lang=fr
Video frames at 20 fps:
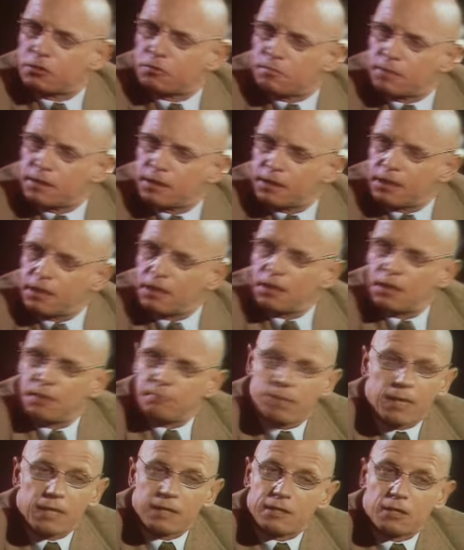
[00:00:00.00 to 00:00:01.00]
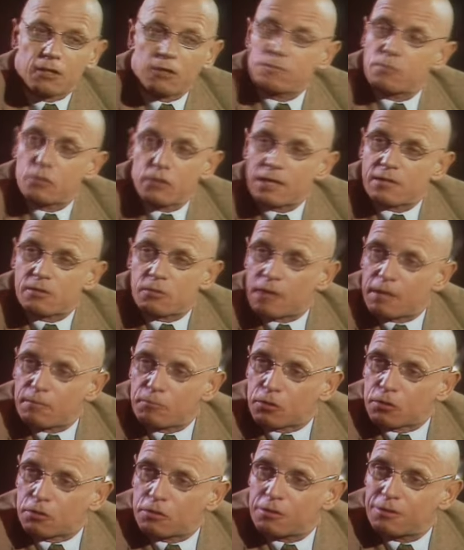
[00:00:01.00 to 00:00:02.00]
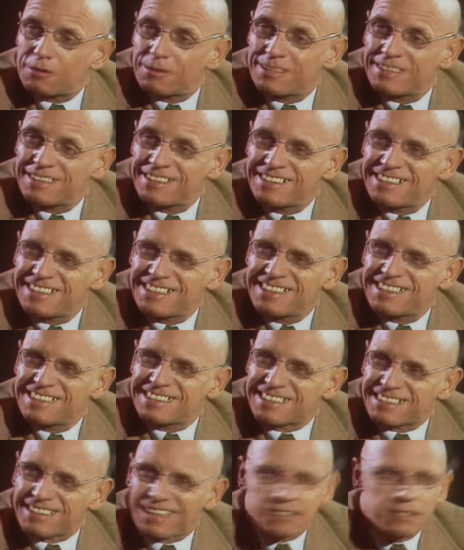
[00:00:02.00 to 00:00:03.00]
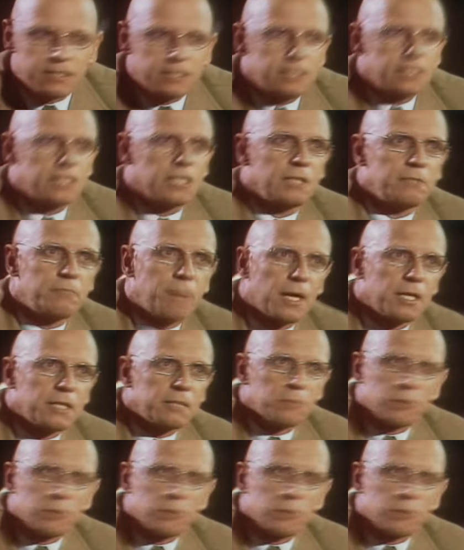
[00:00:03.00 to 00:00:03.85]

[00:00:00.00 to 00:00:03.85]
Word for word: dominé par les grandes menaces de la mort, c'est-à-dire par les